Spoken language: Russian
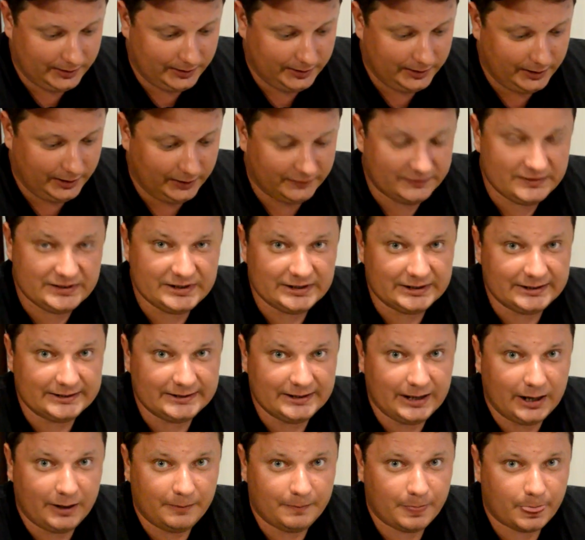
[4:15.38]
как
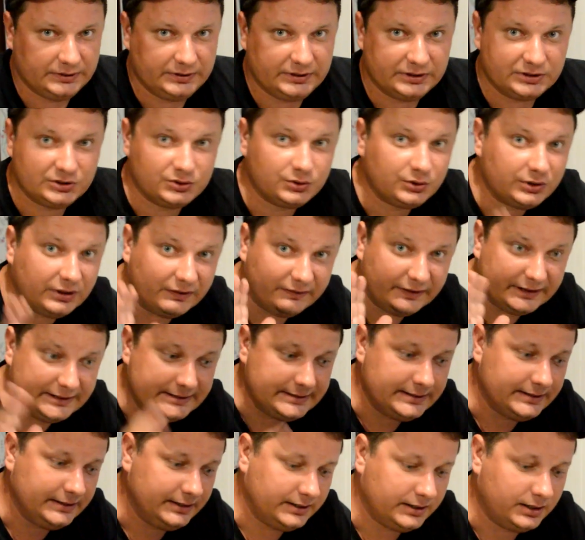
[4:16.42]
всегда. Так что
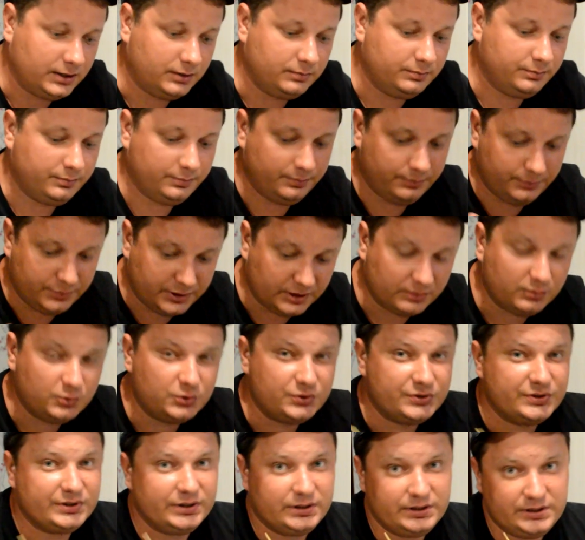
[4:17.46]
давайте, я примусь
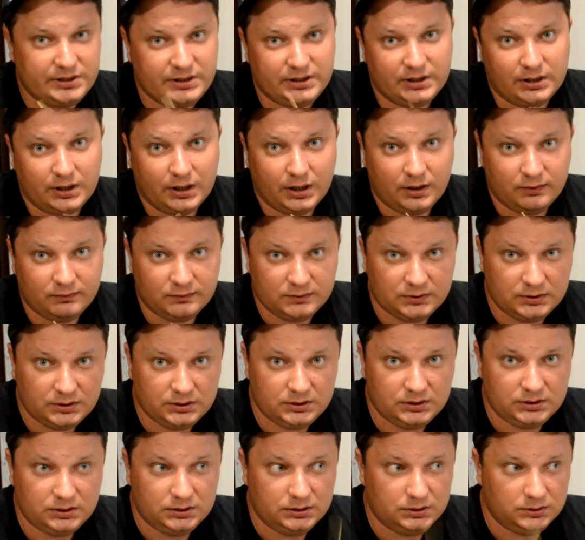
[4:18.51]
за дело, а
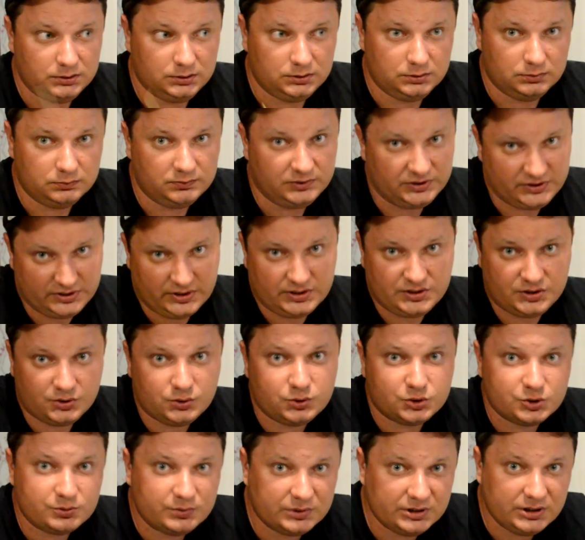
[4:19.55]
вы, вы, кстати,
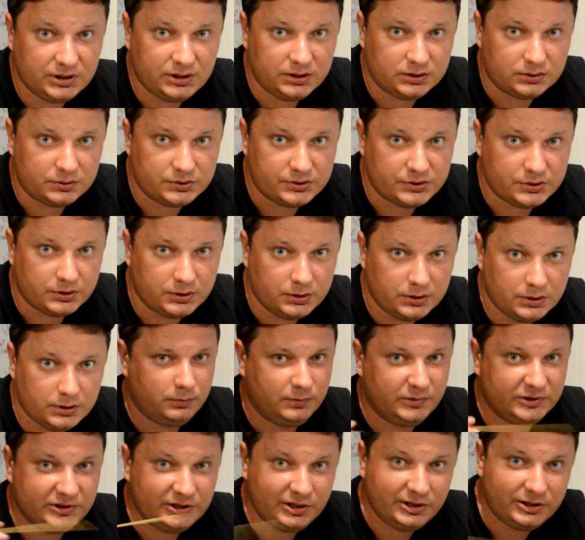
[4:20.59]
тоже моделируете.
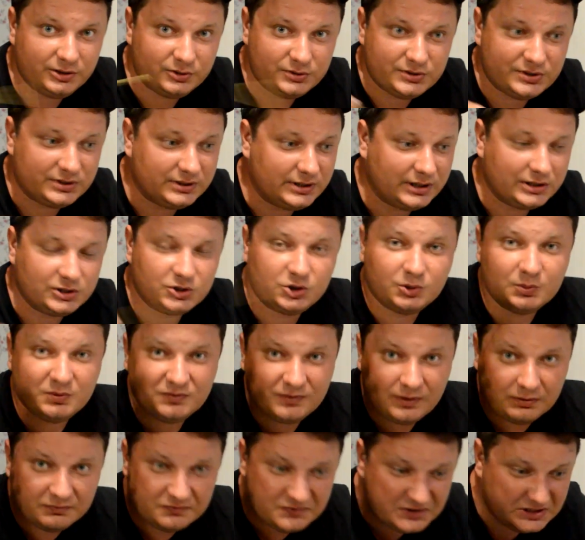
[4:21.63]
Моделируйте так, чтобы
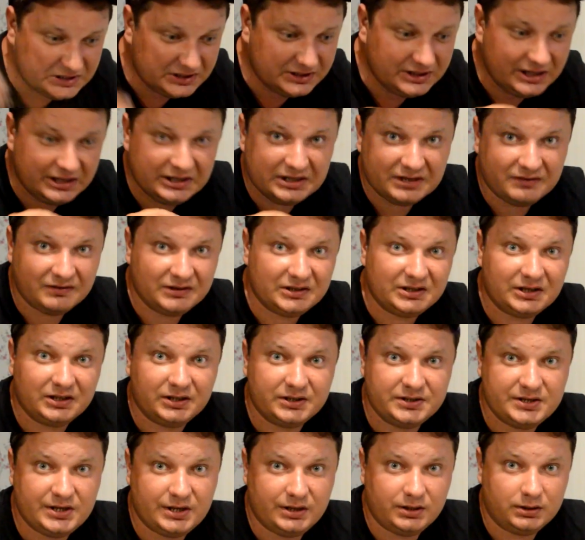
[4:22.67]
вам всегда не хватало
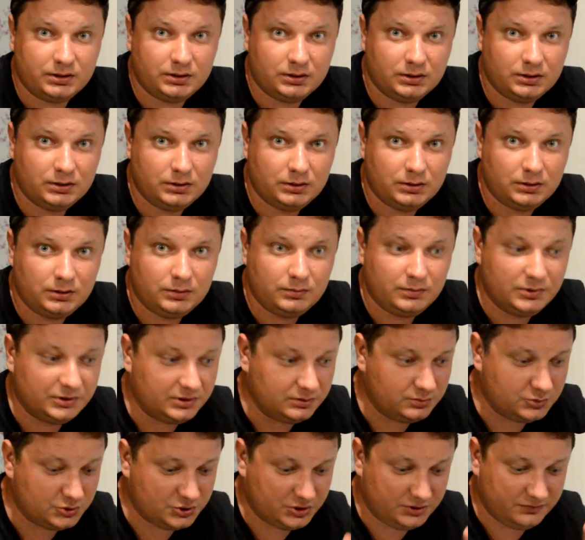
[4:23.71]
денег,
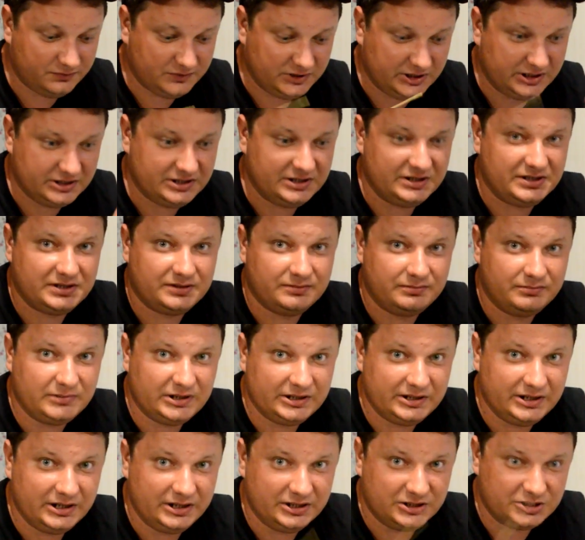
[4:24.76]
потому что вы хотите
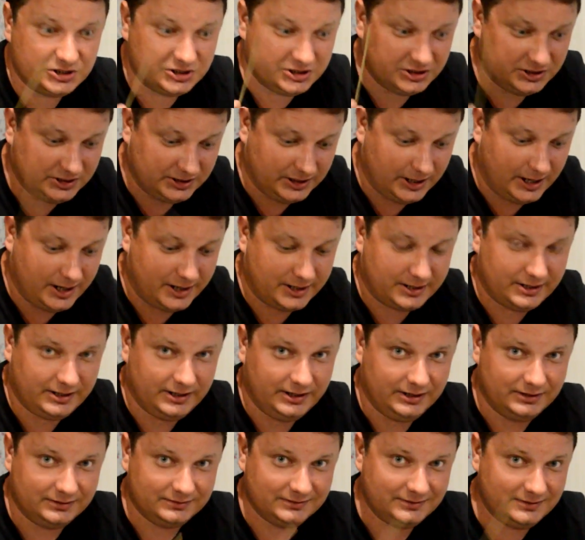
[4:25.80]
модели
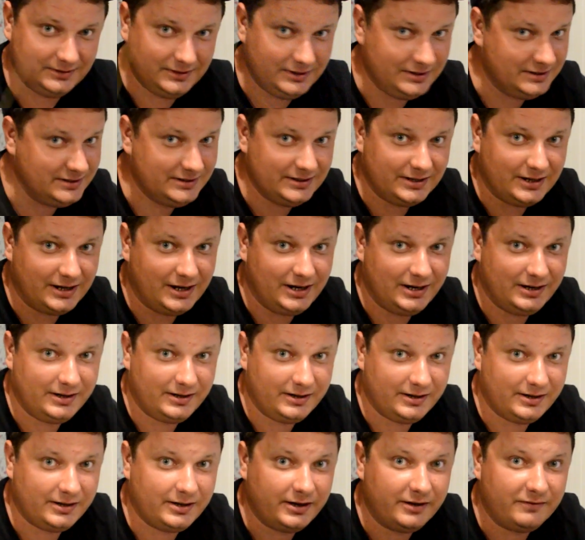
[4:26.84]
шикарные,
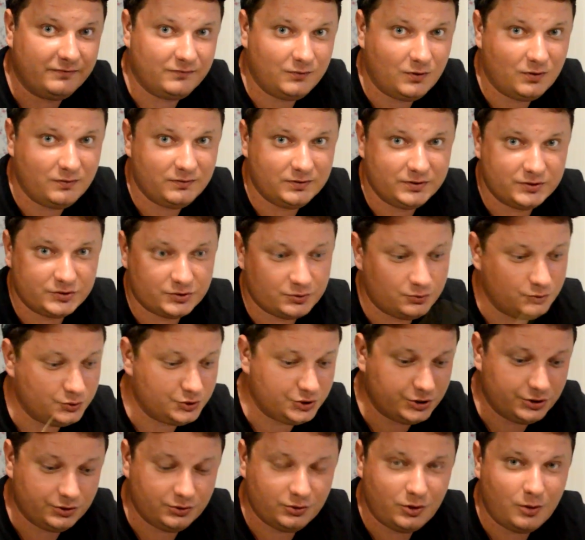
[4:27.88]
идеальные, кайфовые, с
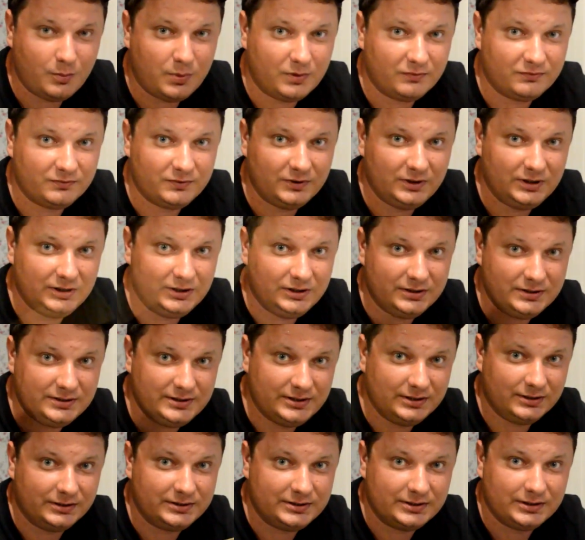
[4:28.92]
кучей допов и
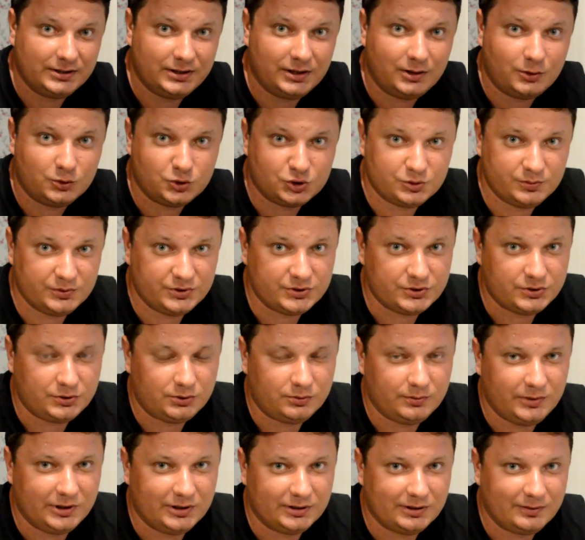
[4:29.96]
делать их хорошими
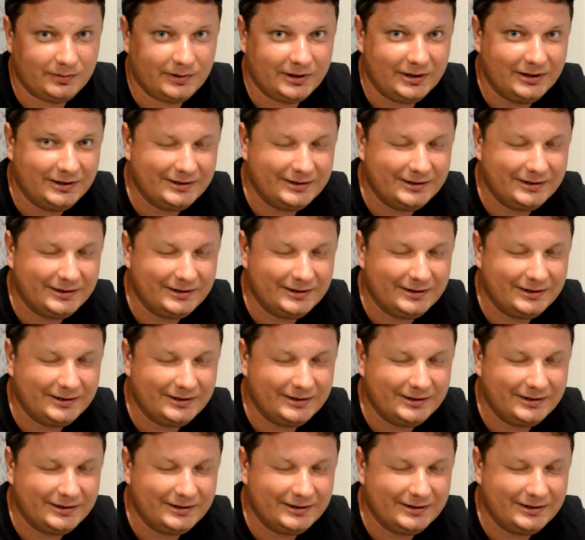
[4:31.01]
инструментами.